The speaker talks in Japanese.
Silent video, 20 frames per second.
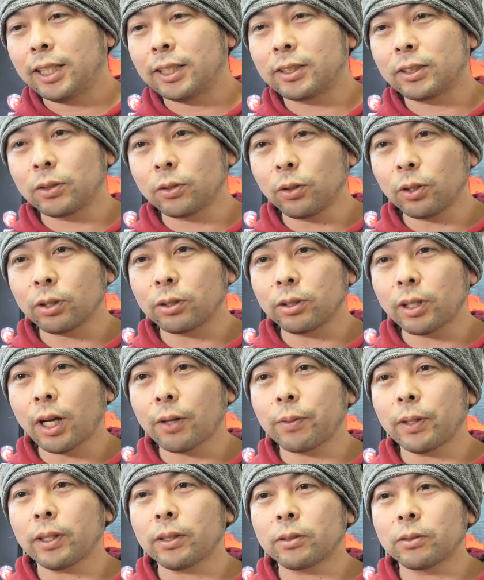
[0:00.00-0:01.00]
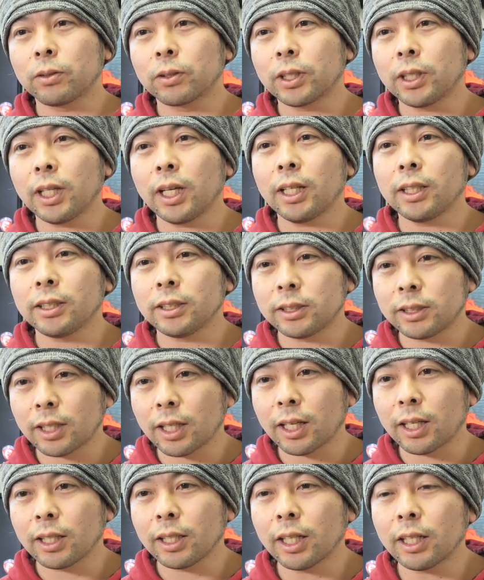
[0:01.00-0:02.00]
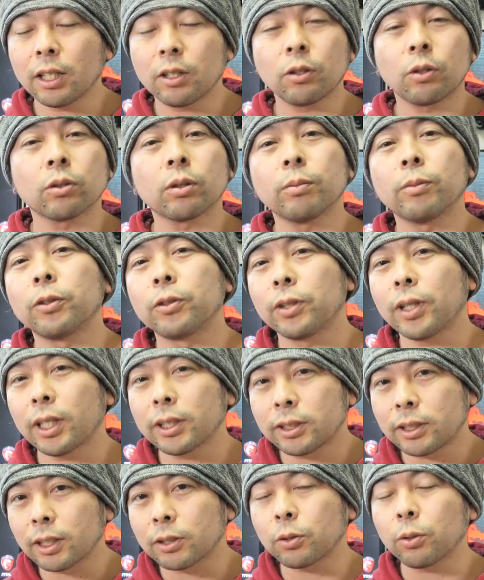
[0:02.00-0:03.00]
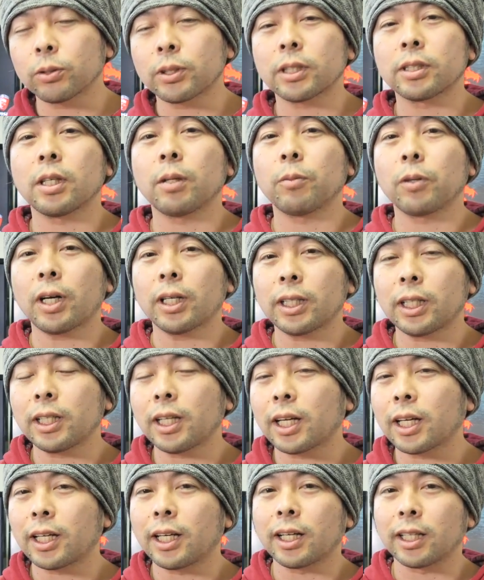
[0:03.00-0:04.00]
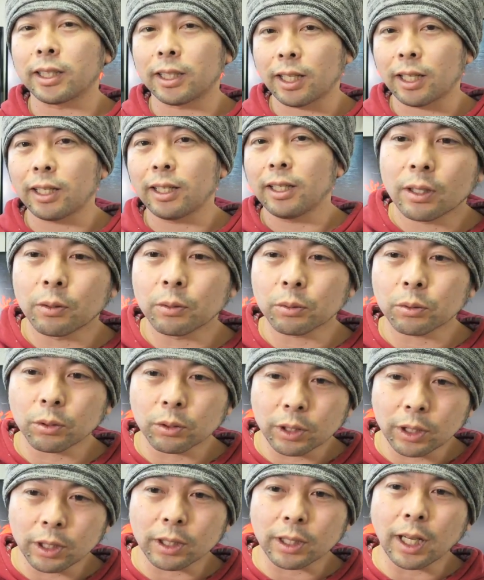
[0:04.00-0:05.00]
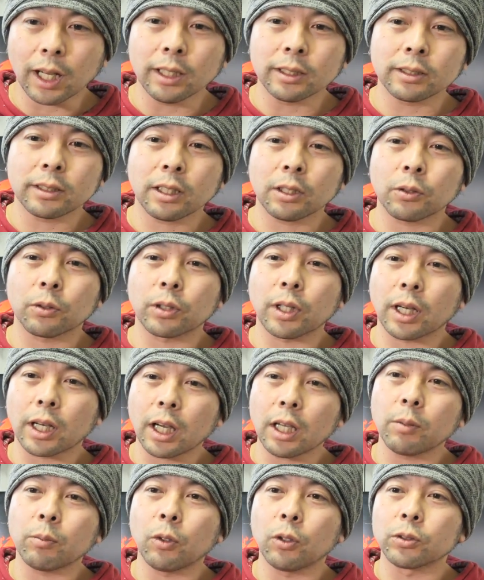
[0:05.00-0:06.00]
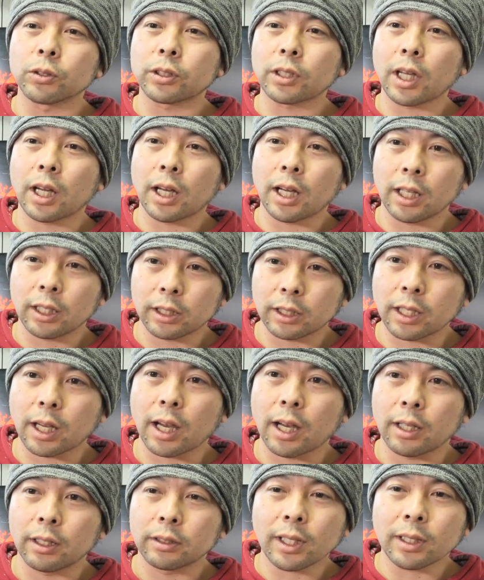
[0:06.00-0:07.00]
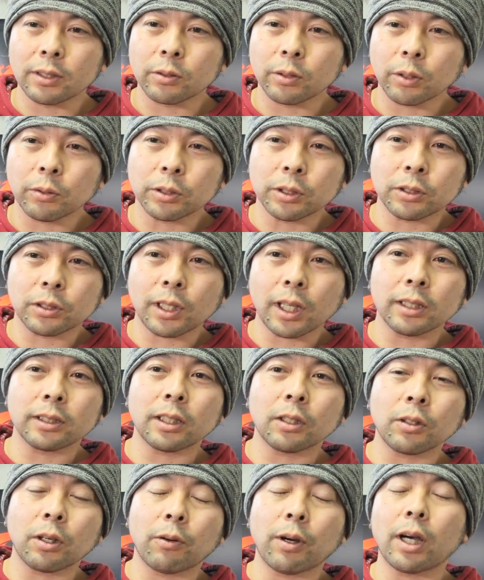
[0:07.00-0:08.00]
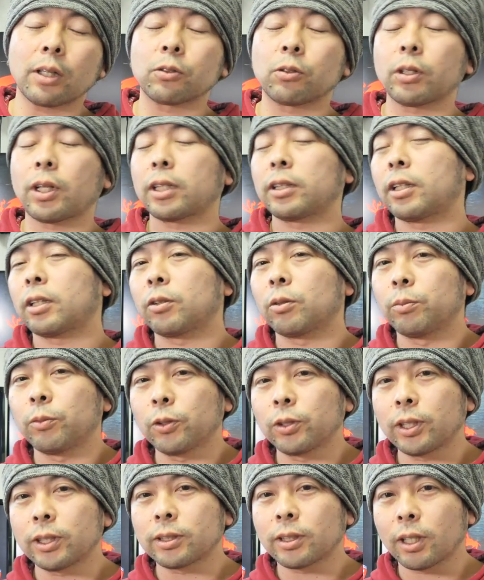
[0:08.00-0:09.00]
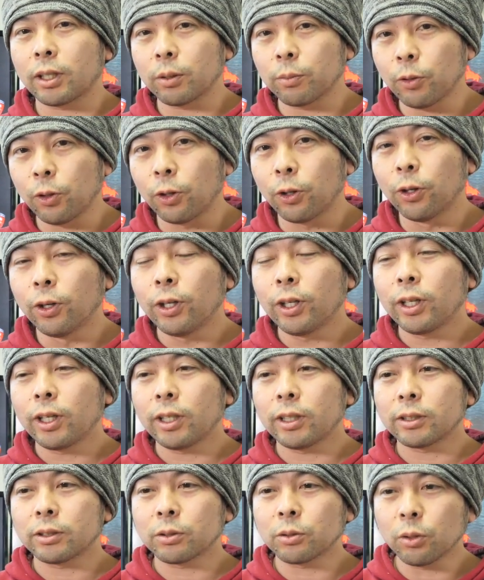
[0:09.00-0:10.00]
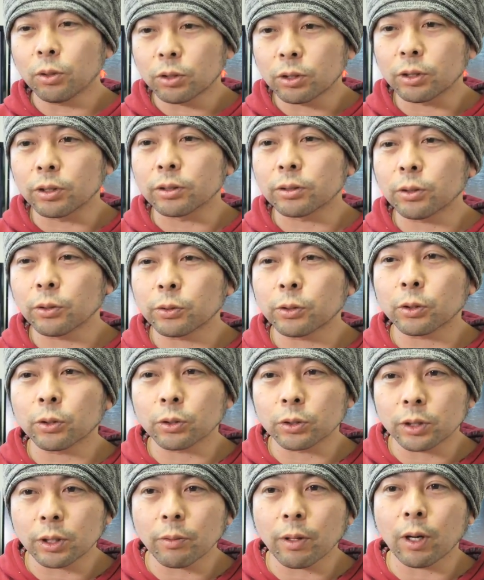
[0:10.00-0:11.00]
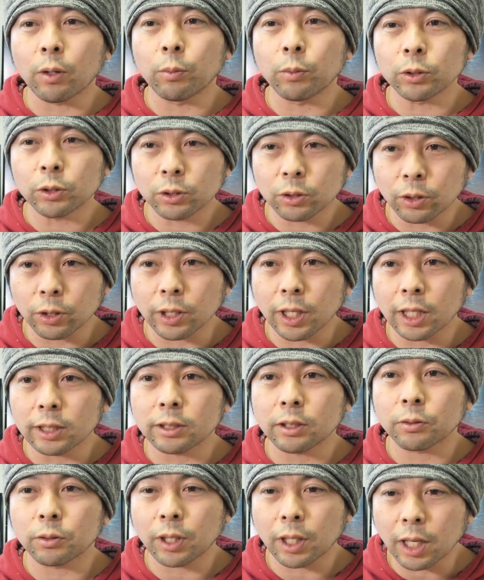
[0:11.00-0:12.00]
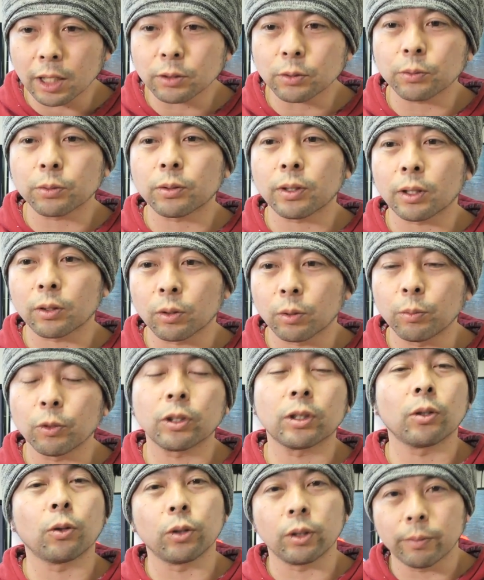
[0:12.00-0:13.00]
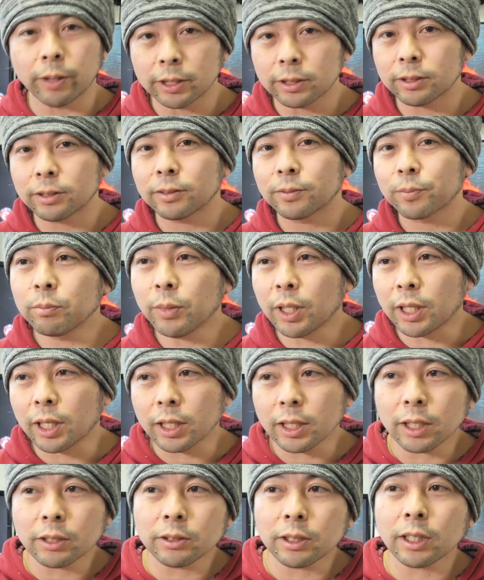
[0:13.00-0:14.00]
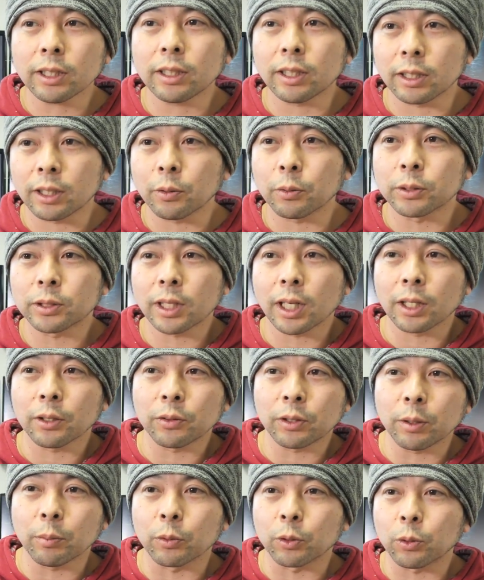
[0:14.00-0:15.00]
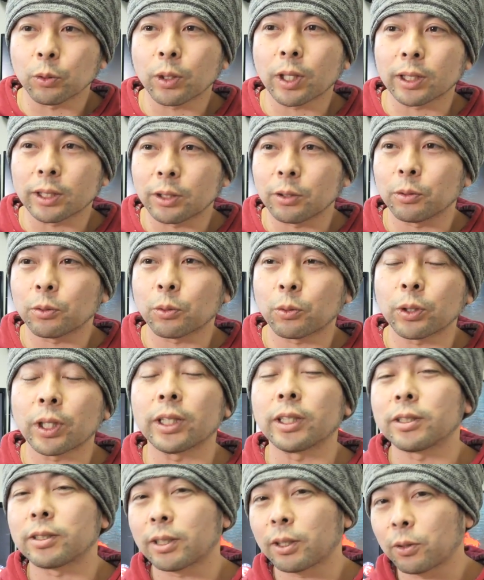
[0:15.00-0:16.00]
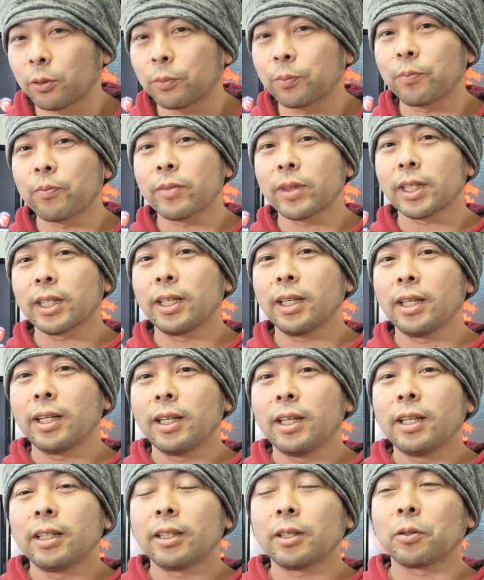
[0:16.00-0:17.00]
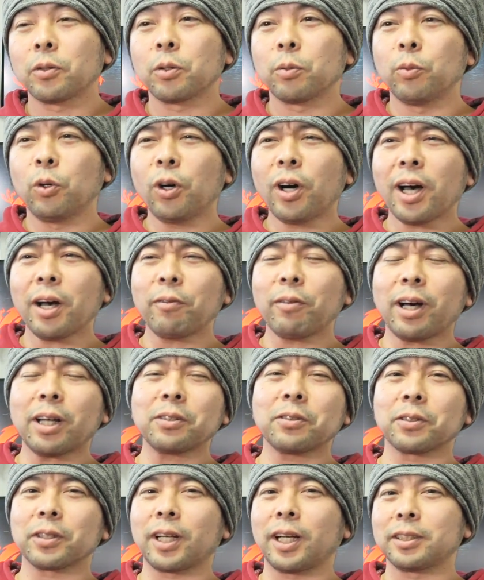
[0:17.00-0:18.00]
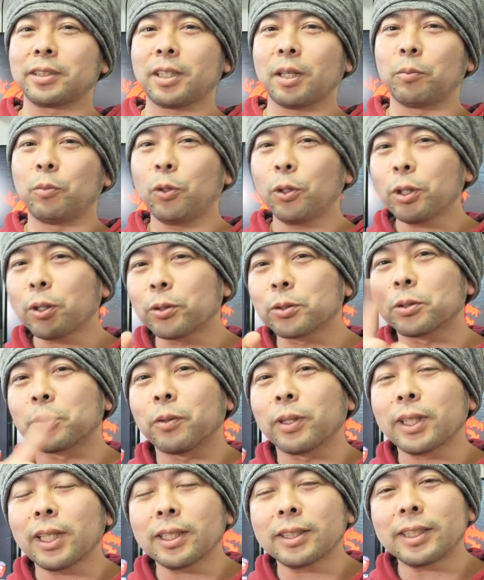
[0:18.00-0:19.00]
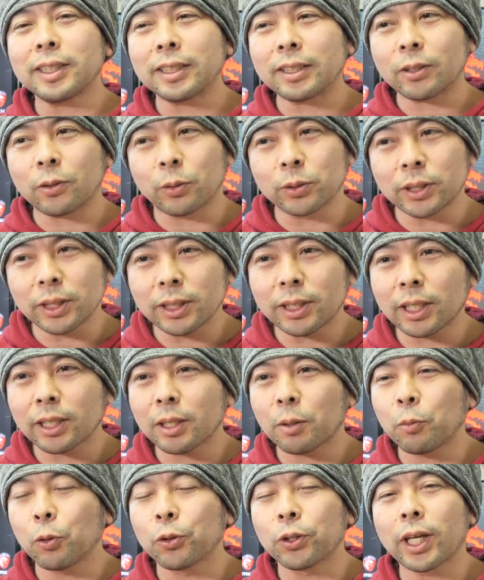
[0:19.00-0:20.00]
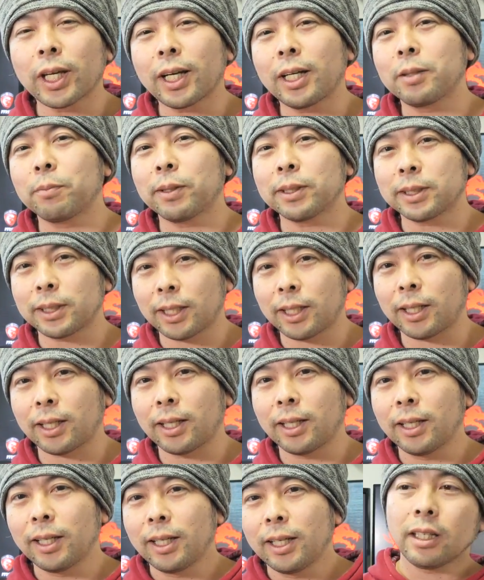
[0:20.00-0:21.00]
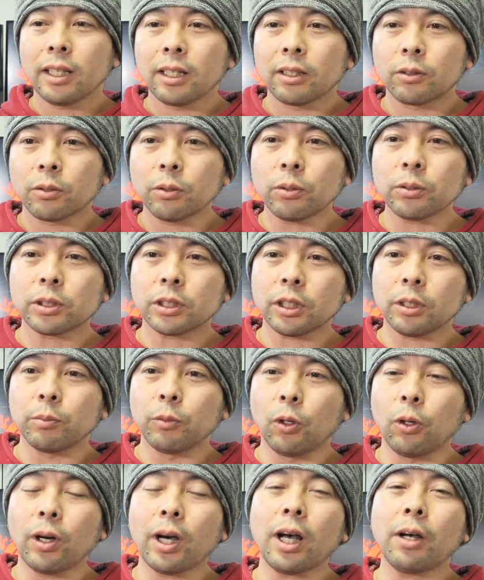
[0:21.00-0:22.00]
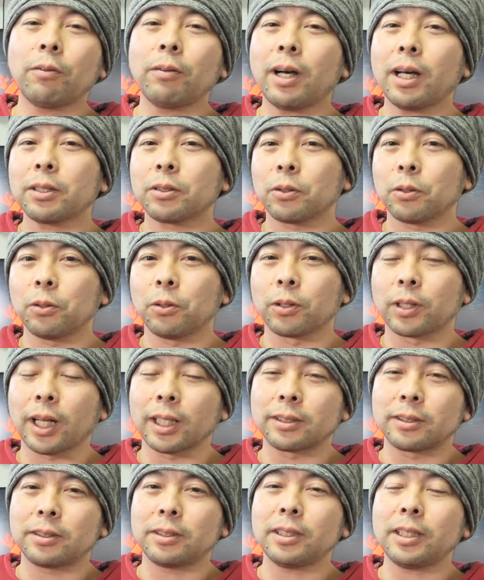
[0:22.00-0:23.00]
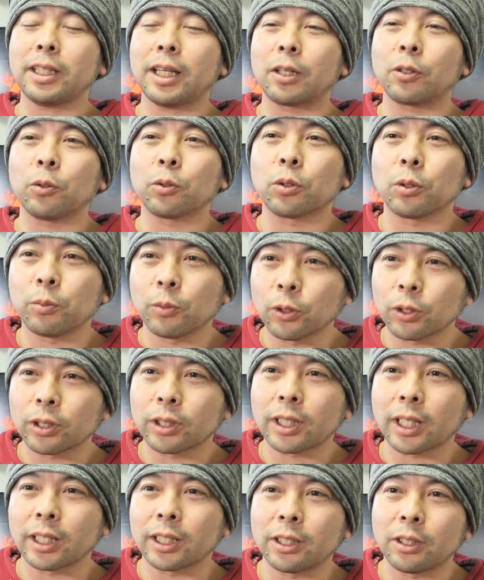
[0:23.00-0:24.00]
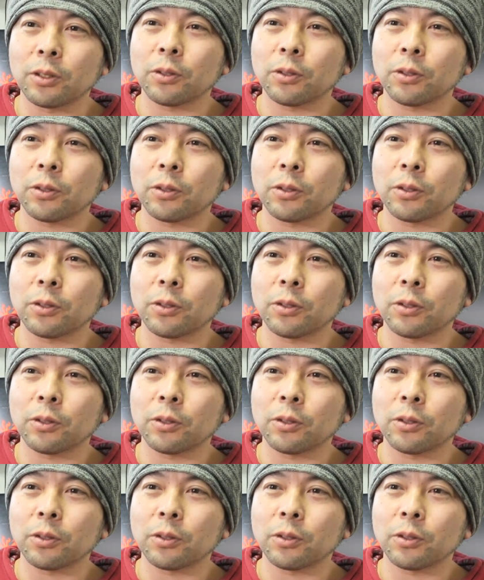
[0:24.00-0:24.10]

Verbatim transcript: すごいグラフィックを綺麗にして、やれることも増やして、操作性もかなり上げられて、本当に完成度の高いモンスターハンター、それを実現したのがワールドだったと思うんですけれども、すごくソフトとしては面白い完成度の高いソフトだと思っております。まあやらなくなったね、おっさんが言ってもどうかっていうとこなんですけど。で、このモンハンワールドに関してはもう一個ちょっと私、個人的な問題がありまして、え当時、モンハンワールドをがっつりやろうと思った勢